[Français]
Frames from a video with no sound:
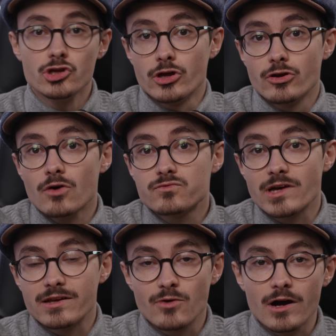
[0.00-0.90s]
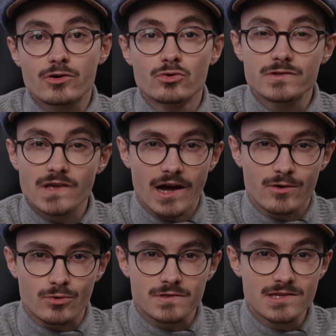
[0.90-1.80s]
Et d'ailleurs, vous allez voir que ces
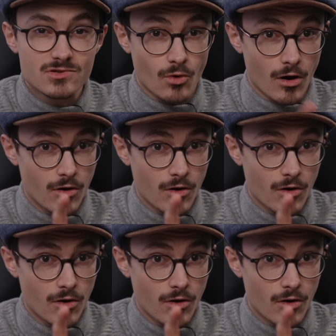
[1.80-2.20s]
raccourcis sont